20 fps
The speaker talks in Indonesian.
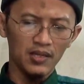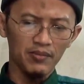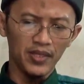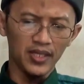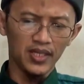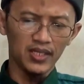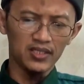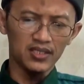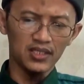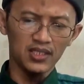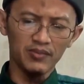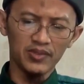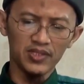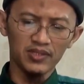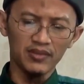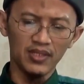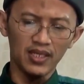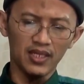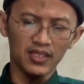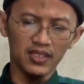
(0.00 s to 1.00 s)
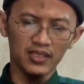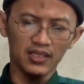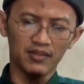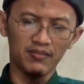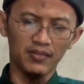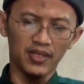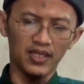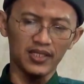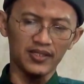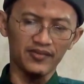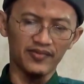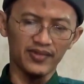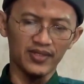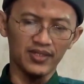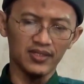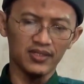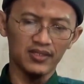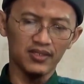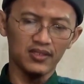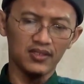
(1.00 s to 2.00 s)
Maka di sini bismillahnya tanpa alif ya.
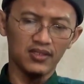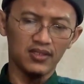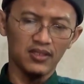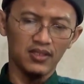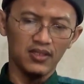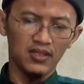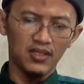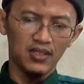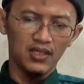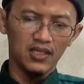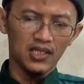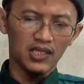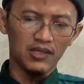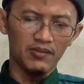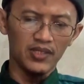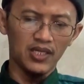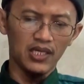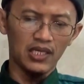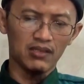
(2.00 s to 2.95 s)
Kemudian